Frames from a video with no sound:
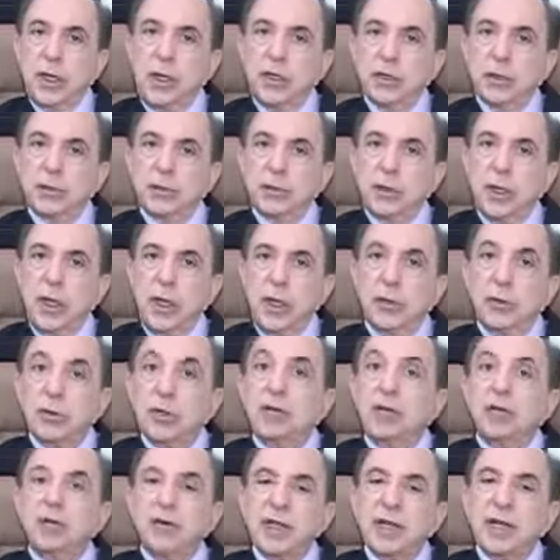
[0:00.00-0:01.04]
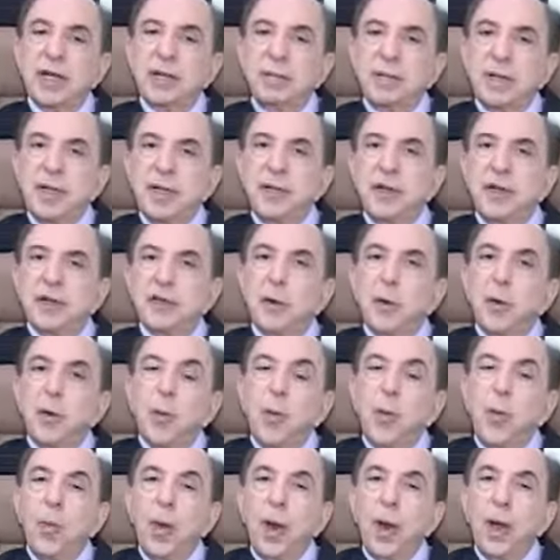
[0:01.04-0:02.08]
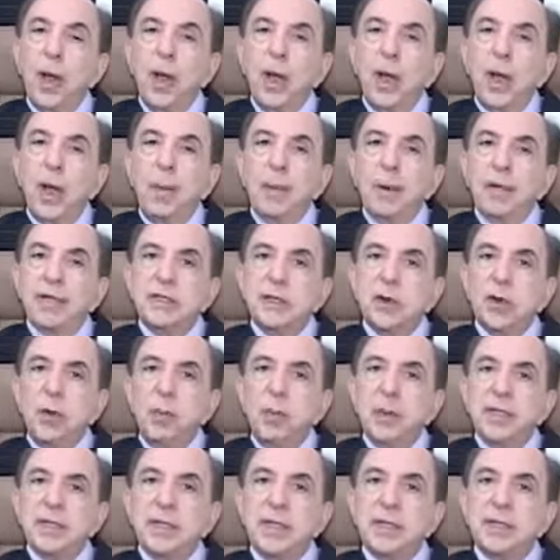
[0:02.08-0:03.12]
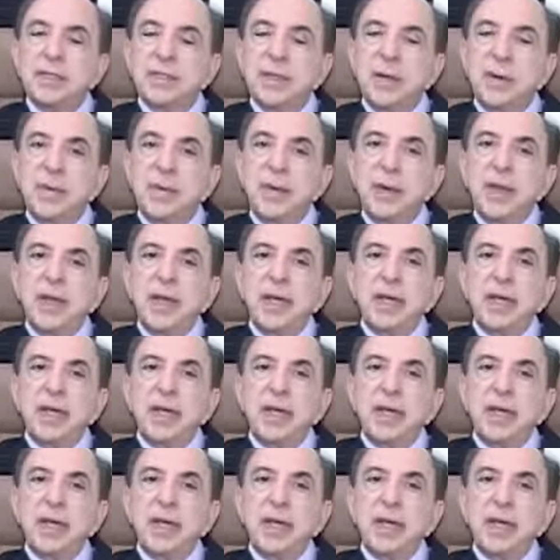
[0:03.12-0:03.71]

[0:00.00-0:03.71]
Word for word: risco, não tem vulnerabilidade alguma, mas em compensação,